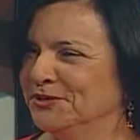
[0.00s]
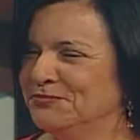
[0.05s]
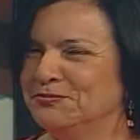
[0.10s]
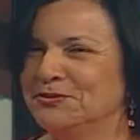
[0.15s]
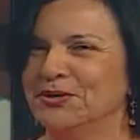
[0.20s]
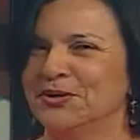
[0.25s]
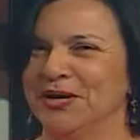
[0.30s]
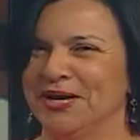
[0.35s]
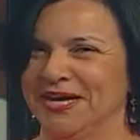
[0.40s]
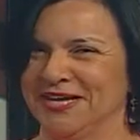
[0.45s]

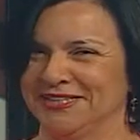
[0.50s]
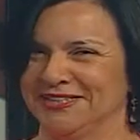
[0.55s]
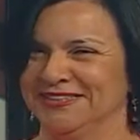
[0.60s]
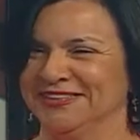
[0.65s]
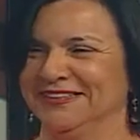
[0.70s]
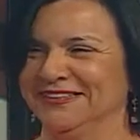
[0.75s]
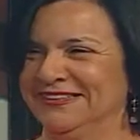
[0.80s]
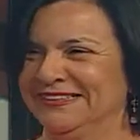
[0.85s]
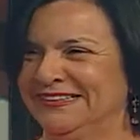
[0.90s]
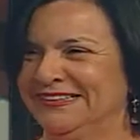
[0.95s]

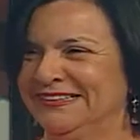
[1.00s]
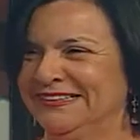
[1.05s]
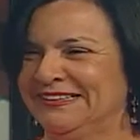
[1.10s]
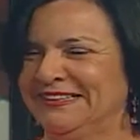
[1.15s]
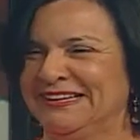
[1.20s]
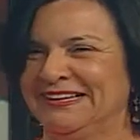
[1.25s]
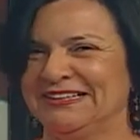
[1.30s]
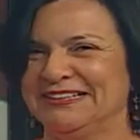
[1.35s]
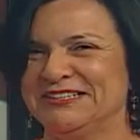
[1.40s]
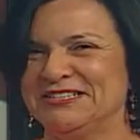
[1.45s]
poeta.
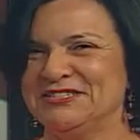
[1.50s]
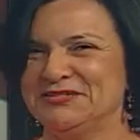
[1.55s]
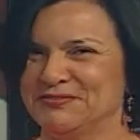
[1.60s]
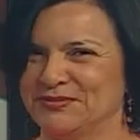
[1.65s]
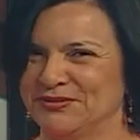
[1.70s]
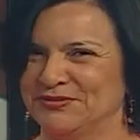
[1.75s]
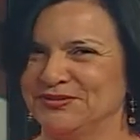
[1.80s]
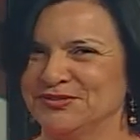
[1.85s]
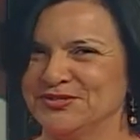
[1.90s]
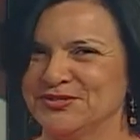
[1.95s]
Além de
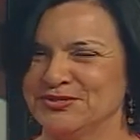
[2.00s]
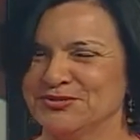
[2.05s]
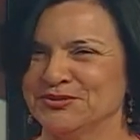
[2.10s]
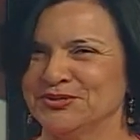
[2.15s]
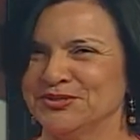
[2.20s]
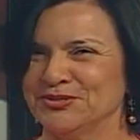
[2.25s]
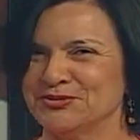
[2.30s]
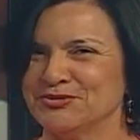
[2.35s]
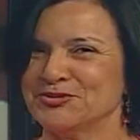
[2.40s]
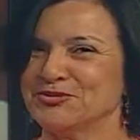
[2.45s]

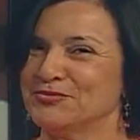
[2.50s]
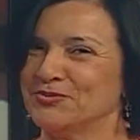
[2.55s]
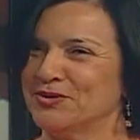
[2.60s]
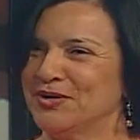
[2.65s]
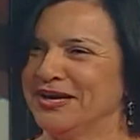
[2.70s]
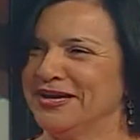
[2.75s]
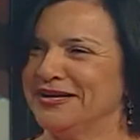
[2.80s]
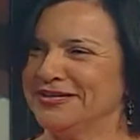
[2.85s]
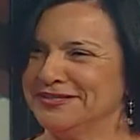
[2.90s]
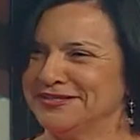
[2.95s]
professor, eu sou
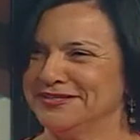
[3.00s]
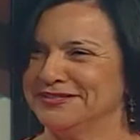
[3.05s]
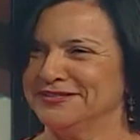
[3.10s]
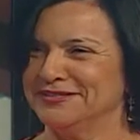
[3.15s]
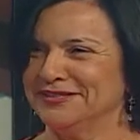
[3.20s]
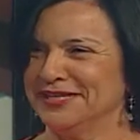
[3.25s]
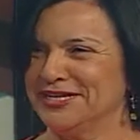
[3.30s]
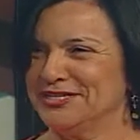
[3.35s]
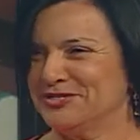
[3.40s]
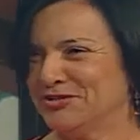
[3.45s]
poeta
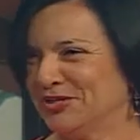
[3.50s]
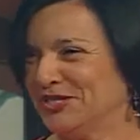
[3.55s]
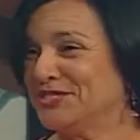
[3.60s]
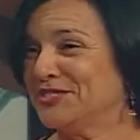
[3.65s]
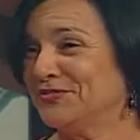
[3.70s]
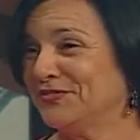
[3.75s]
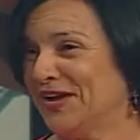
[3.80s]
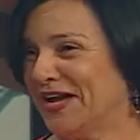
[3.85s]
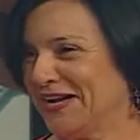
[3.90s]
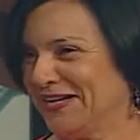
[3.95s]
nas
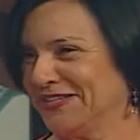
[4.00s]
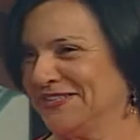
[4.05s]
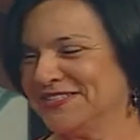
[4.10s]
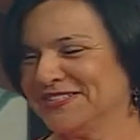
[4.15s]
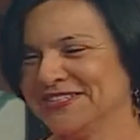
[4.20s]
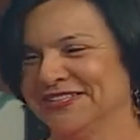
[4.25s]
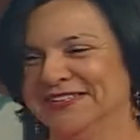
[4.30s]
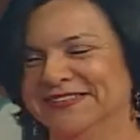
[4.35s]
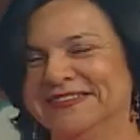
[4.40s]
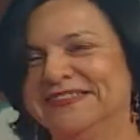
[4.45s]
horas
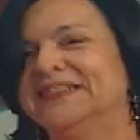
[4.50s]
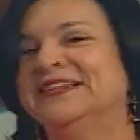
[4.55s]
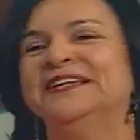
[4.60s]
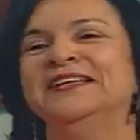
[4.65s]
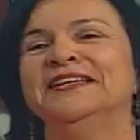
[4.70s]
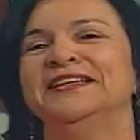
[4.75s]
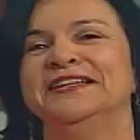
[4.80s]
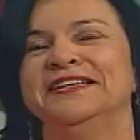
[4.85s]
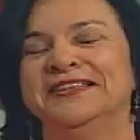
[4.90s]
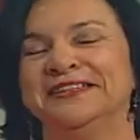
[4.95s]
vagas.
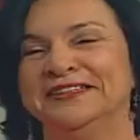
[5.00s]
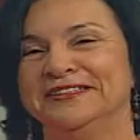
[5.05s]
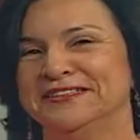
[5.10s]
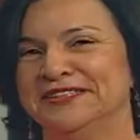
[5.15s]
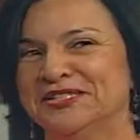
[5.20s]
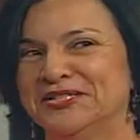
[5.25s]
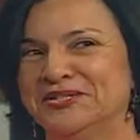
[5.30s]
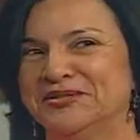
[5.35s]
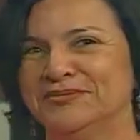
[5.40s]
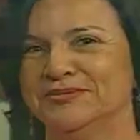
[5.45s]

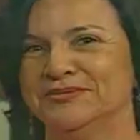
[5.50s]
Então,